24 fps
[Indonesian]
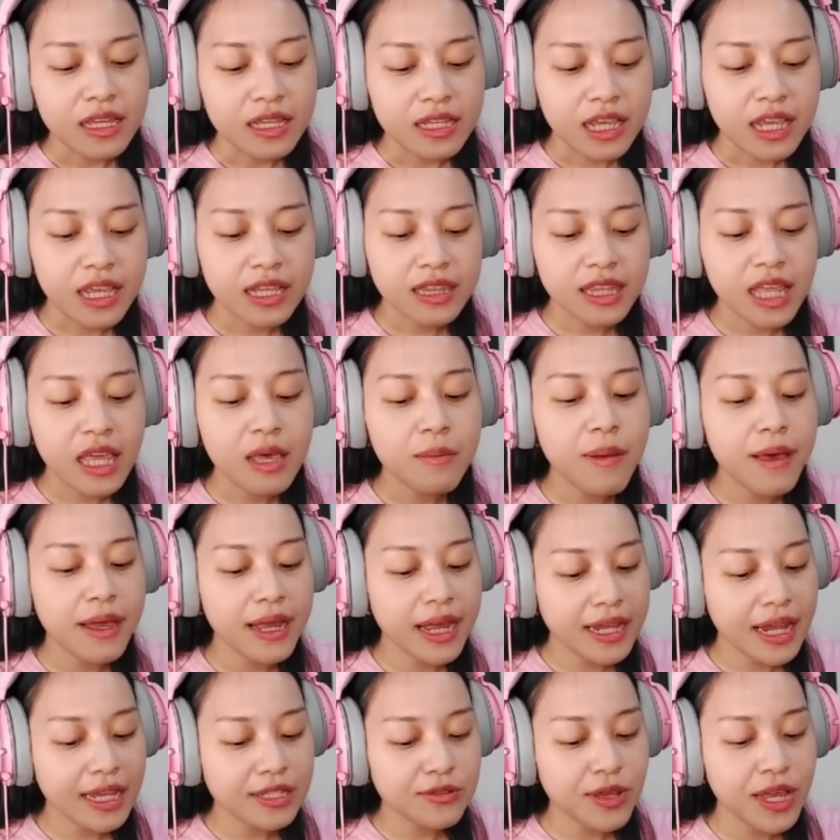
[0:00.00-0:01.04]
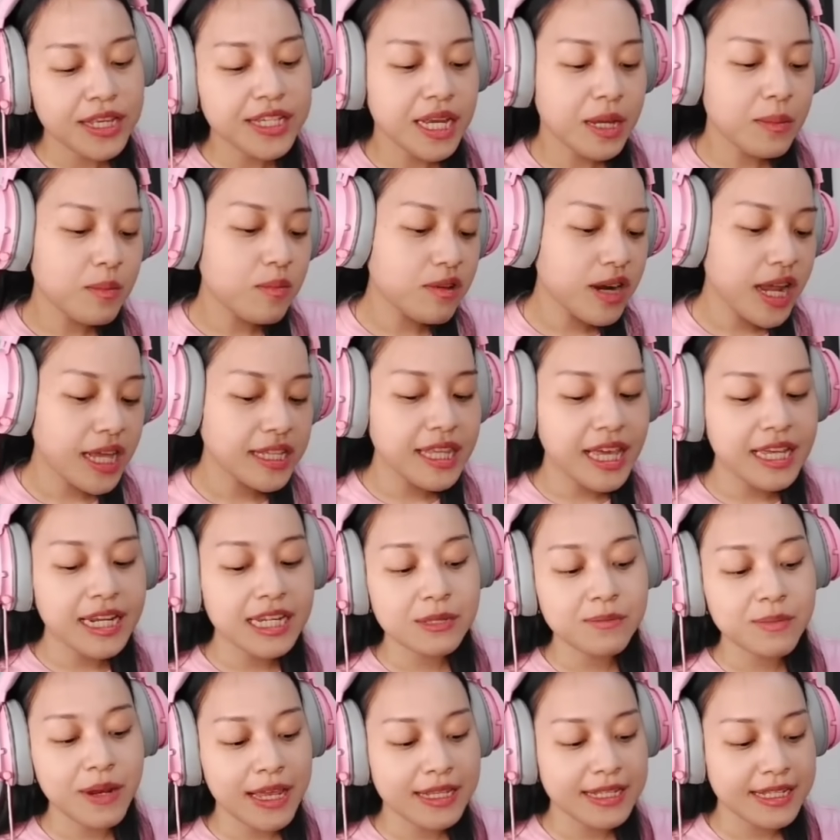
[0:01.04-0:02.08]
Kita bakal langsung aja mulai dari
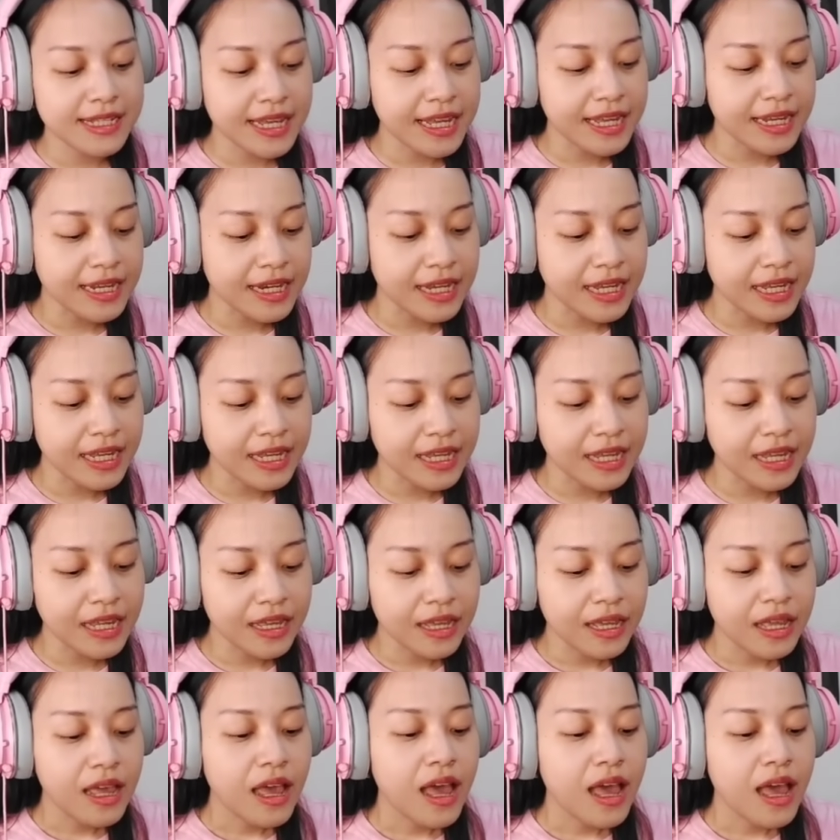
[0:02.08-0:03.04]
sebelah sini.